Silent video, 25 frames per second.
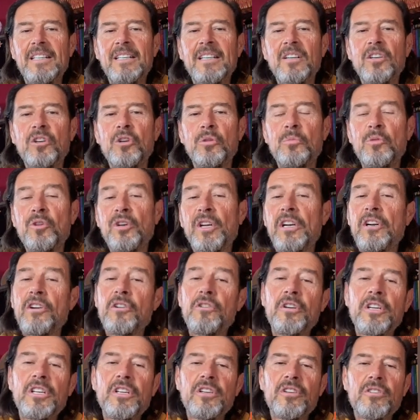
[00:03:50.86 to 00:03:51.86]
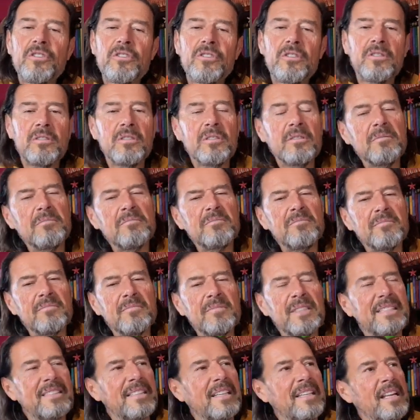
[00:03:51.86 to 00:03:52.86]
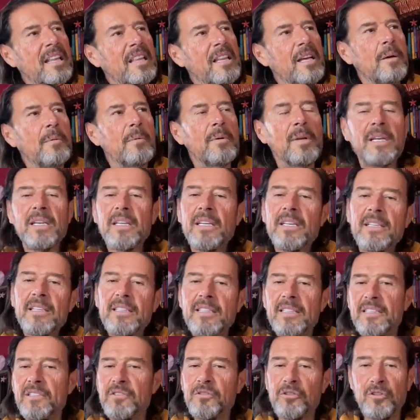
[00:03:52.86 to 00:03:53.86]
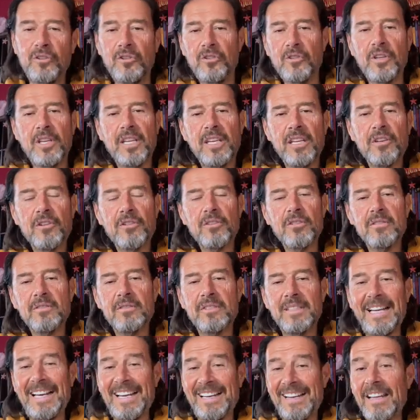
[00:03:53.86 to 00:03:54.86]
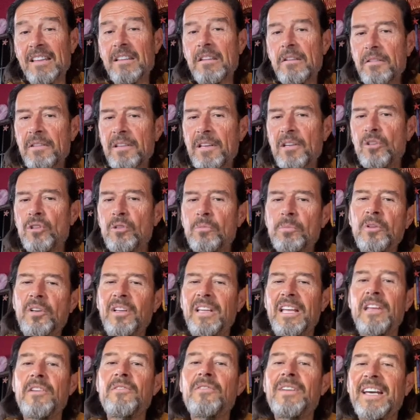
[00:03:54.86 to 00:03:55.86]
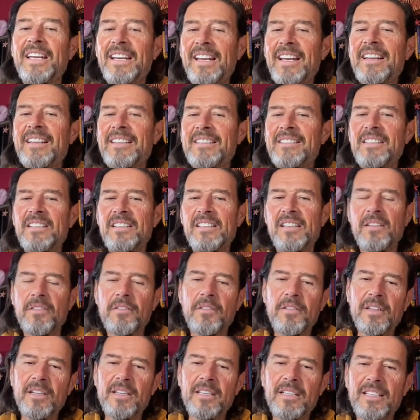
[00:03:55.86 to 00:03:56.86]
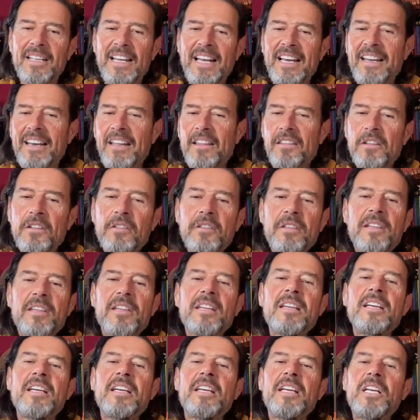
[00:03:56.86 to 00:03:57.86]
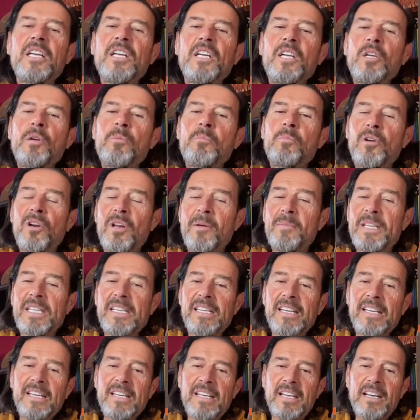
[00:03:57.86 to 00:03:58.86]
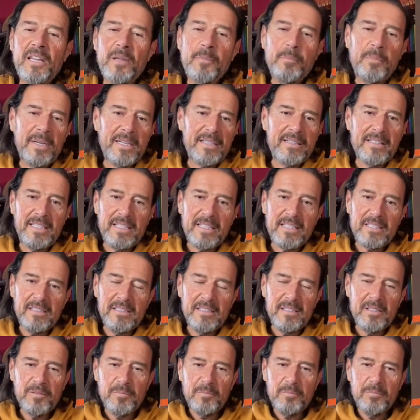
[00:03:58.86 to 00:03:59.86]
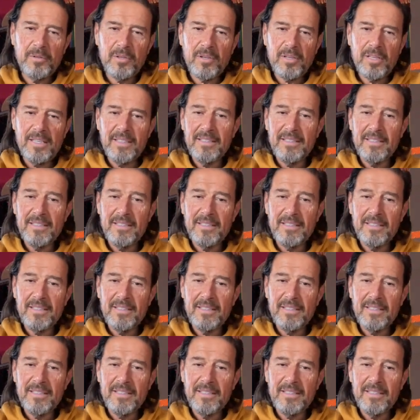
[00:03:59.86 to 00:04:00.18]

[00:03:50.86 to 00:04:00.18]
como erróneo, desagradable, esto no lo quiero, agradecelo porque hay una gran enseñanza. Agradece por la mañana al despertar porque